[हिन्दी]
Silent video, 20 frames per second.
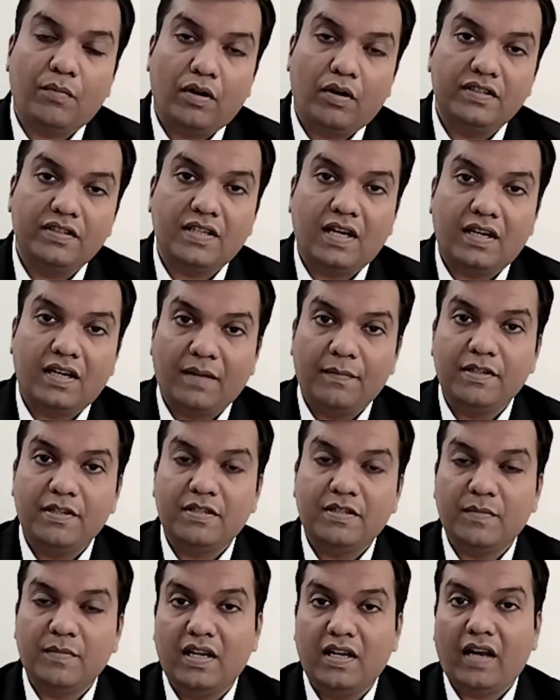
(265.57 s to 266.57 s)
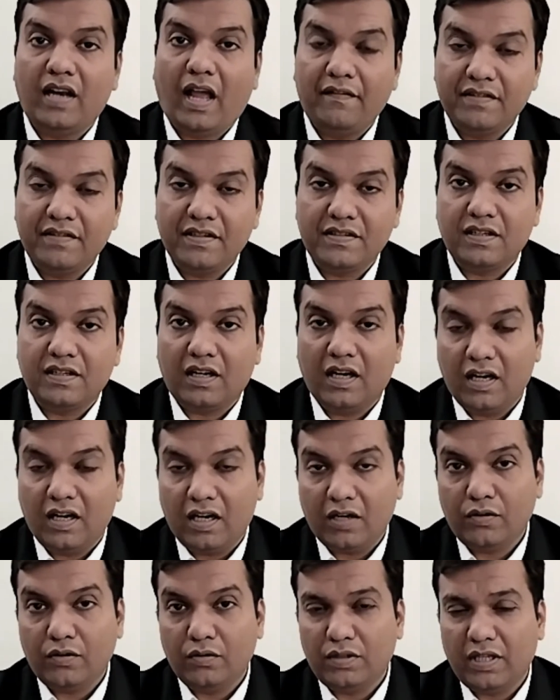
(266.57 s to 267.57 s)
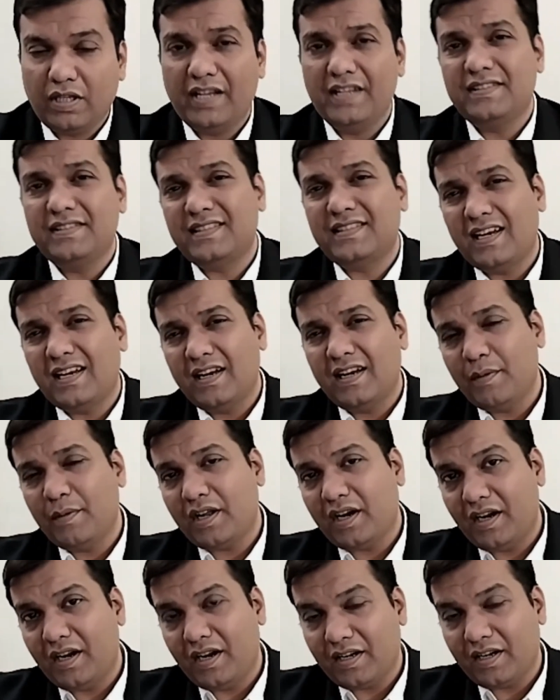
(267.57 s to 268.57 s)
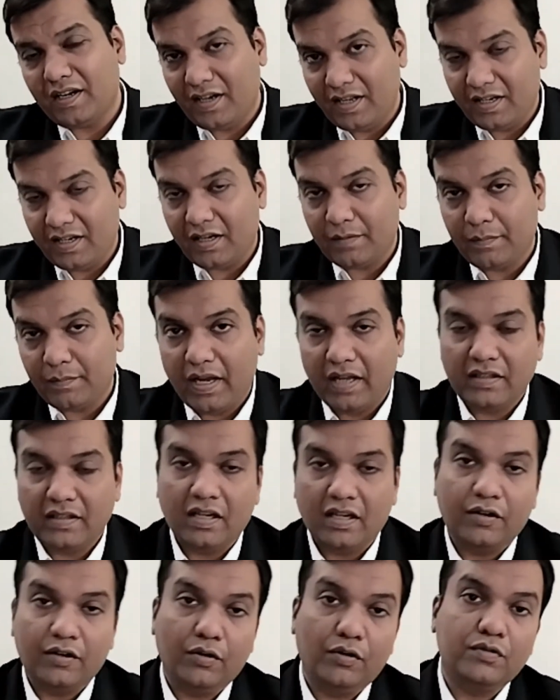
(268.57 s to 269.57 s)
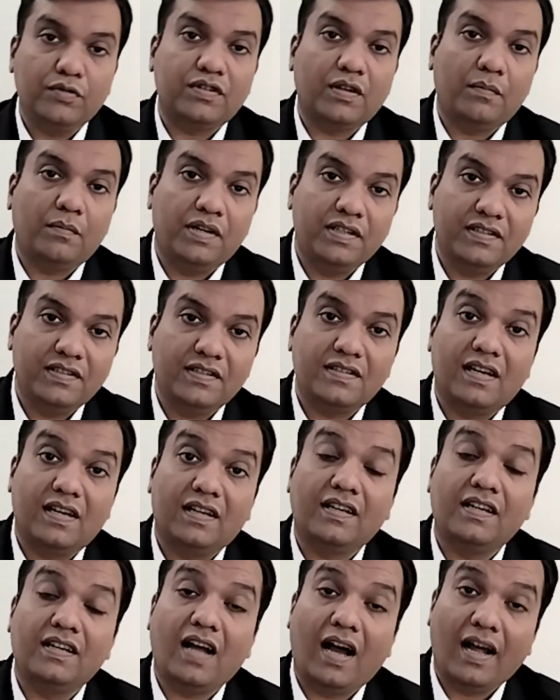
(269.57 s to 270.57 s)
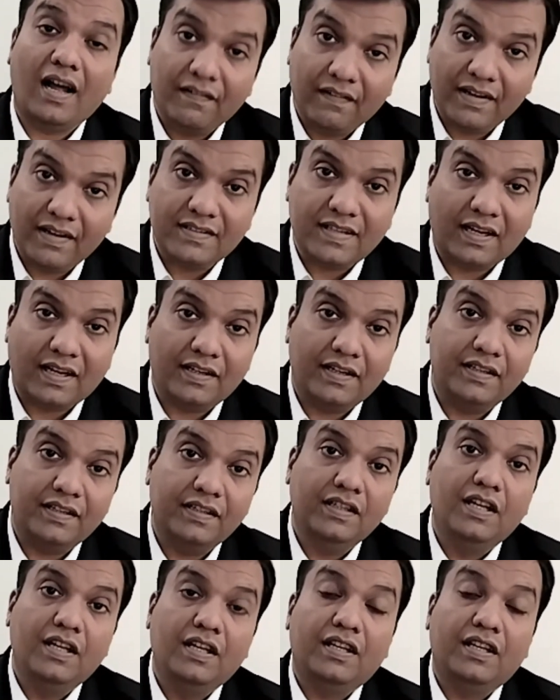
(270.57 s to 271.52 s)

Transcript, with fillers: पौने चार के बीच में ये लाइव सेशन कंडक्ट होता है इस सैटरडे में कंडक्ट नहीं कर पाया था ड्यू टू सम रीजंस लेकिन आने वाले सैटरडे